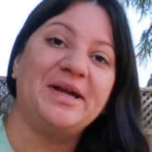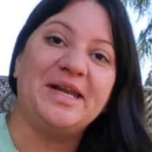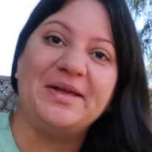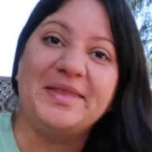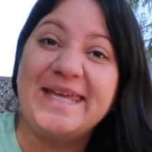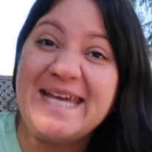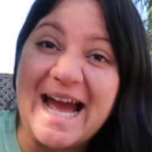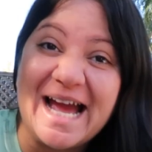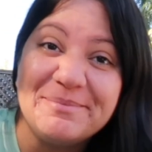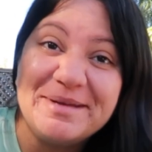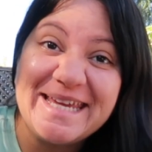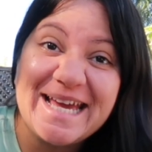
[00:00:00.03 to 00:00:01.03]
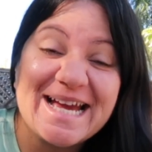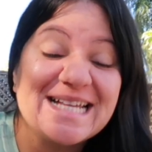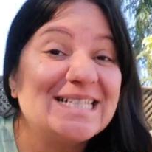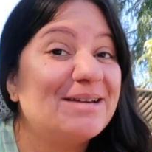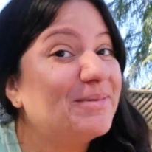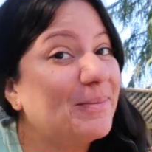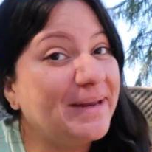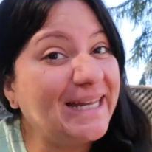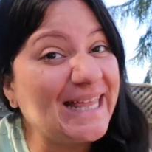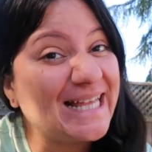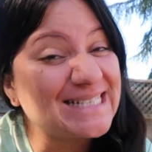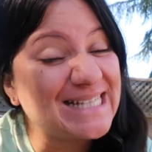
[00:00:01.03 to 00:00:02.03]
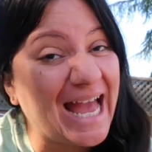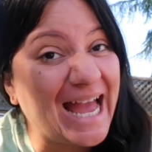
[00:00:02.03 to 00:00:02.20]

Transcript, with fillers: Buenos días amigas, sean bienvenidas